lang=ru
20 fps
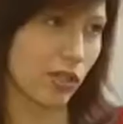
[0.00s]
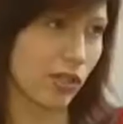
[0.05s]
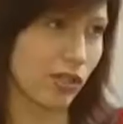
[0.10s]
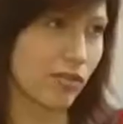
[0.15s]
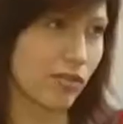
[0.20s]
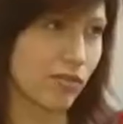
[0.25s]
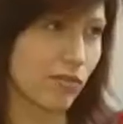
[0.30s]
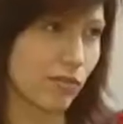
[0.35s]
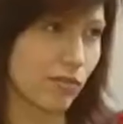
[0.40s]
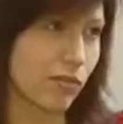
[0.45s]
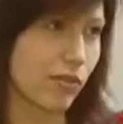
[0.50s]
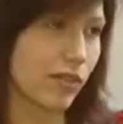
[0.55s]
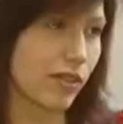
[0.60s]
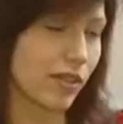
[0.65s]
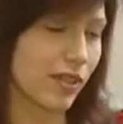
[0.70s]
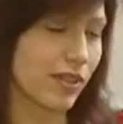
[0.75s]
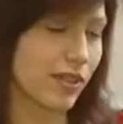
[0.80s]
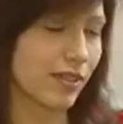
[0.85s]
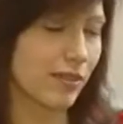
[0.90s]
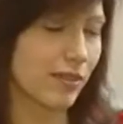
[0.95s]
Треть тюбика,
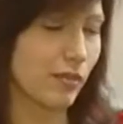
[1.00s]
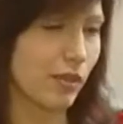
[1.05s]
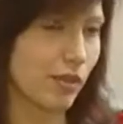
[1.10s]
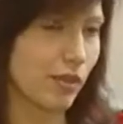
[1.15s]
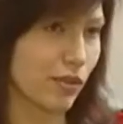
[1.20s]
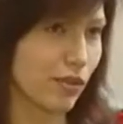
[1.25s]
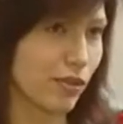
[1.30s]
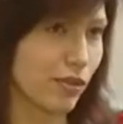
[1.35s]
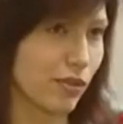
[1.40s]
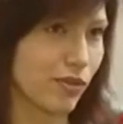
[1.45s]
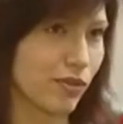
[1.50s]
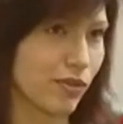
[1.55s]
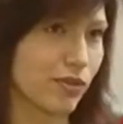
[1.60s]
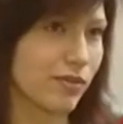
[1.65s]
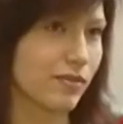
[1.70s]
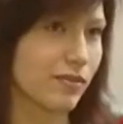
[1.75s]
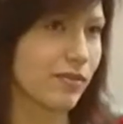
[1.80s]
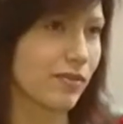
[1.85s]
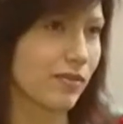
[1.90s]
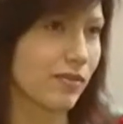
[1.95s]
если большой.
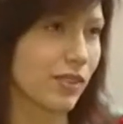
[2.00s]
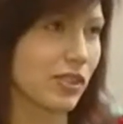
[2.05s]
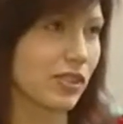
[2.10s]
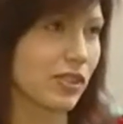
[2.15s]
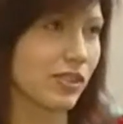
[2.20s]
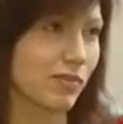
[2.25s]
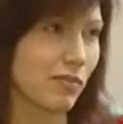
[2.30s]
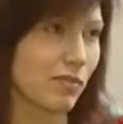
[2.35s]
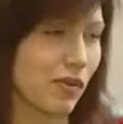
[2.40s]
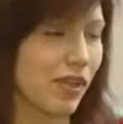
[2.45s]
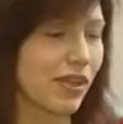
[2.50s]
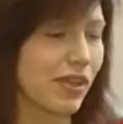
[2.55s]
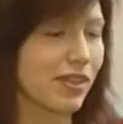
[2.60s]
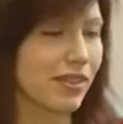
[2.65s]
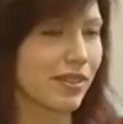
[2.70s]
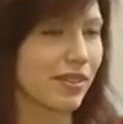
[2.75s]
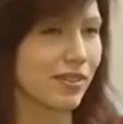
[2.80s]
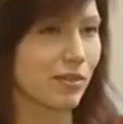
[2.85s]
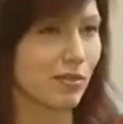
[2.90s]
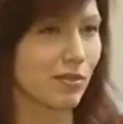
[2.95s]
Если
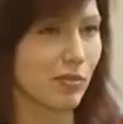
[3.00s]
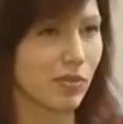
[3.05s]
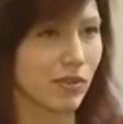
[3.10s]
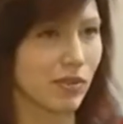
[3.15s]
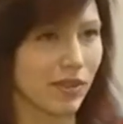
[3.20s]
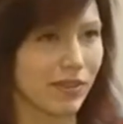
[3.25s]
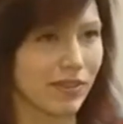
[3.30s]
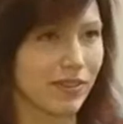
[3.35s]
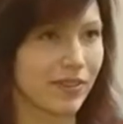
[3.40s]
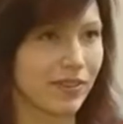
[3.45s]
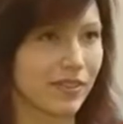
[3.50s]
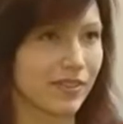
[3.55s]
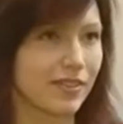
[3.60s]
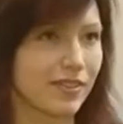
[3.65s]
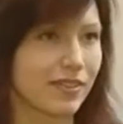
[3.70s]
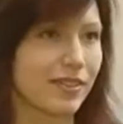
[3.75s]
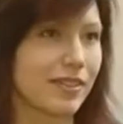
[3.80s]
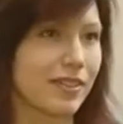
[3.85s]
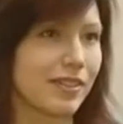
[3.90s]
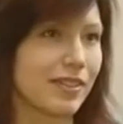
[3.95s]
маленький, то половина.
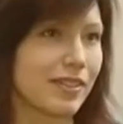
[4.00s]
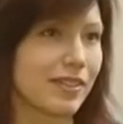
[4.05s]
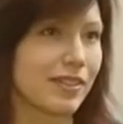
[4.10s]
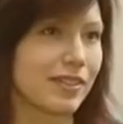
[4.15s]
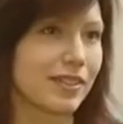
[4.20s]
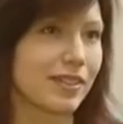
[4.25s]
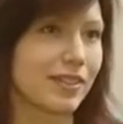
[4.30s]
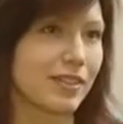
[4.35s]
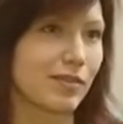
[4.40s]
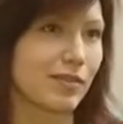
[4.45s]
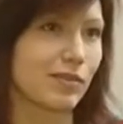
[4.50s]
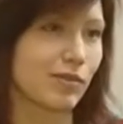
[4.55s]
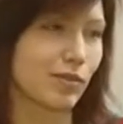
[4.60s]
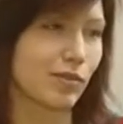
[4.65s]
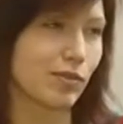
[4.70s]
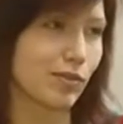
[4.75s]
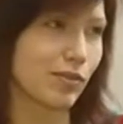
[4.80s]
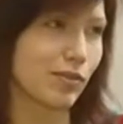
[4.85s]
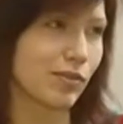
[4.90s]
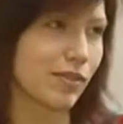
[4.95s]
Ну,
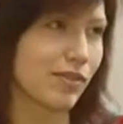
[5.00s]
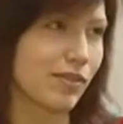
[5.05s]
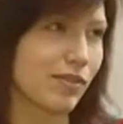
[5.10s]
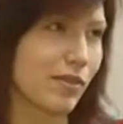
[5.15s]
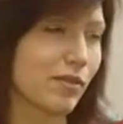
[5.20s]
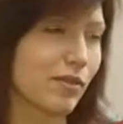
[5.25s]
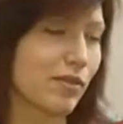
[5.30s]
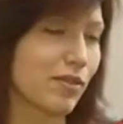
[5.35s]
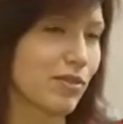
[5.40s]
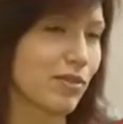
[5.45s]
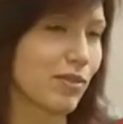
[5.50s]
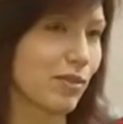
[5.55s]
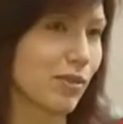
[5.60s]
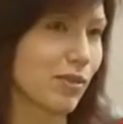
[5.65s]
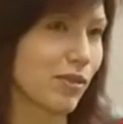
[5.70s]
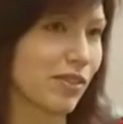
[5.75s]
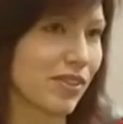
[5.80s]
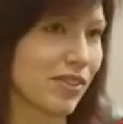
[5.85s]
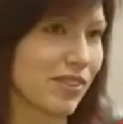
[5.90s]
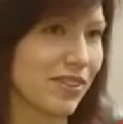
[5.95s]
то есть на два маникюра
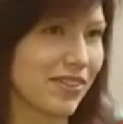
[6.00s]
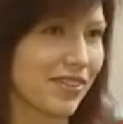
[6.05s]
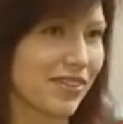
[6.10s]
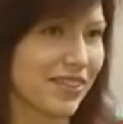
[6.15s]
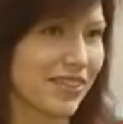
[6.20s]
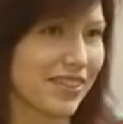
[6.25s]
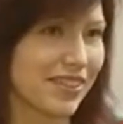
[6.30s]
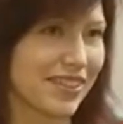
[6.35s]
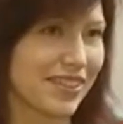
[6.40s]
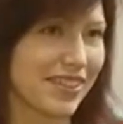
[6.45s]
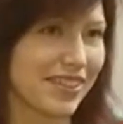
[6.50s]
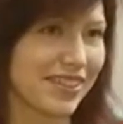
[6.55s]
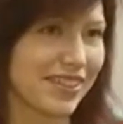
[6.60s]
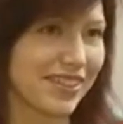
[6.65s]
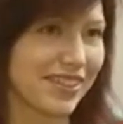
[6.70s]
хватает.